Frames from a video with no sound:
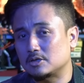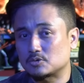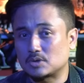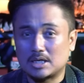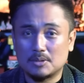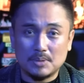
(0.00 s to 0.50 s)
ya
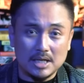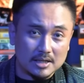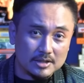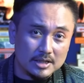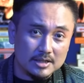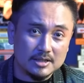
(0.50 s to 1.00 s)
sudah di
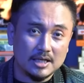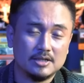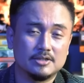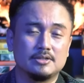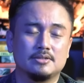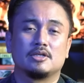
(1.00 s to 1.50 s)
pihaknya ini
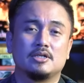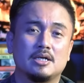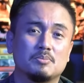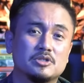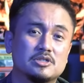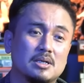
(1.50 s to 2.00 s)
tadi
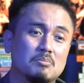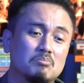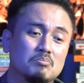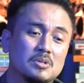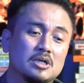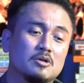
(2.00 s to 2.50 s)
tidak bisa
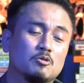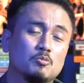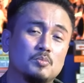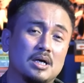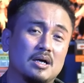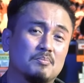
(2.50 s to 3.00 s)

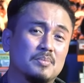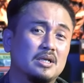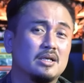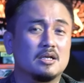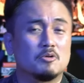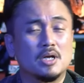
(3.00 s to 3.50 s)
mengubah
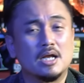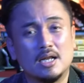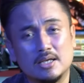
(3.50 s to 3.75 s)
pilihan orang